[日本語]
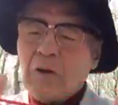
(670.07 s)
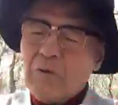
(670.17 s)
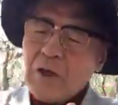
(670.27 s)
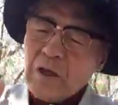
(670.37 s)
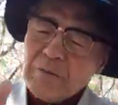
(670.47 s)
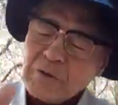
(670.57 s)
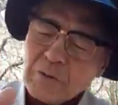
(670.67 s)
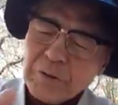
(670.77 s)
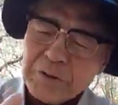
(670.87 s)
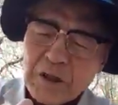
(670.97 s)
て親指
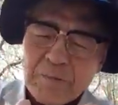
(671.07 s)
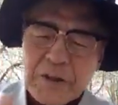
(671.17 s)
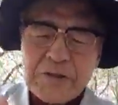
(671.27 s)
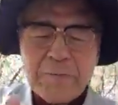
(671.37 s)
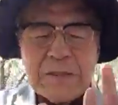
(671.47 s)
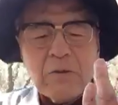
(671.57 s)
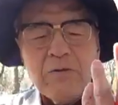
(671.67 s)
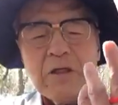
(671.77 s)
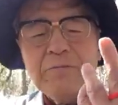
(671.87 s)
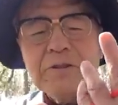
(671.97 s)
揃えて入れましたまた
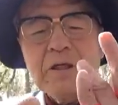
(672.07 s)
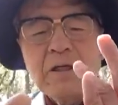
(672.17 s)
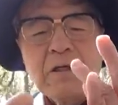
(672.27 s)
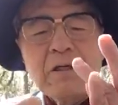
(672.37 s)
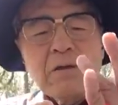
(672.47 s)
親指で